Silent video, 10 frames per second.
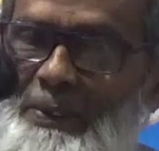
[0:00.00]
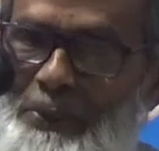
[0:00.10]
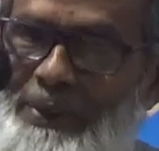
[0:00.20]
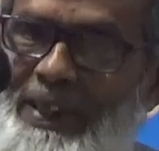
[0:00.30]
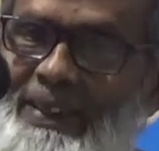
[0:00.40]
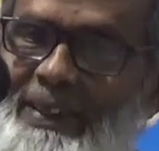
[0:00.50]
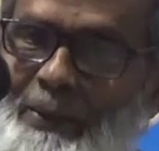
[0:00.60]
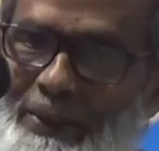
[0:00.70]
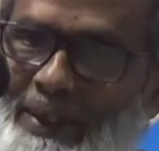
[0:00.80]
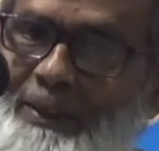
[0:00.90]
দু চারটে
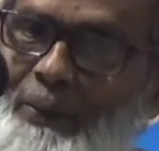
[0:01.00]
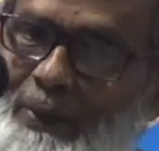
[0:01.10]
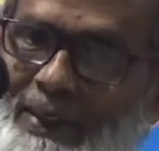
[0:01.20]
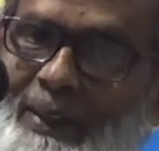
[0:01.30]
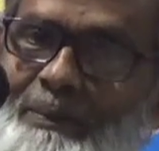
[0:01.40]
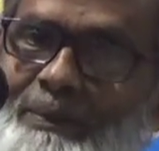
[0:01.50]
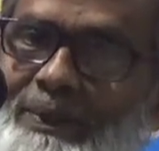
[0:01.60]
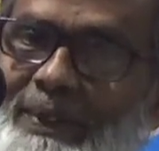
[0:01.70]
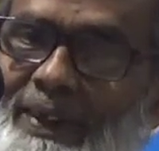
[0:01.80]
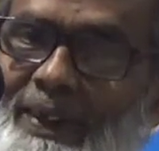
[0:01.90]
কথা বললাম
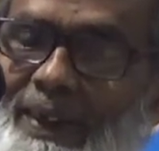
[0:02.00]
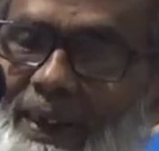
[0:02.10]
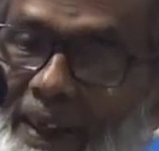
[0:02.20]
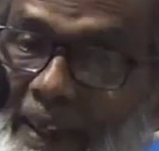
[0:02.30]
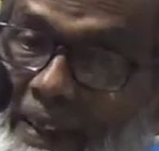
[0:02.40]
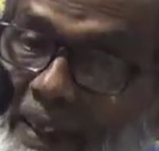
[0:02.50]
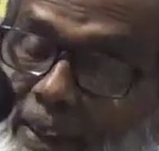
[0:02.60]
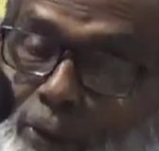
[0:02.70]
এ থেকে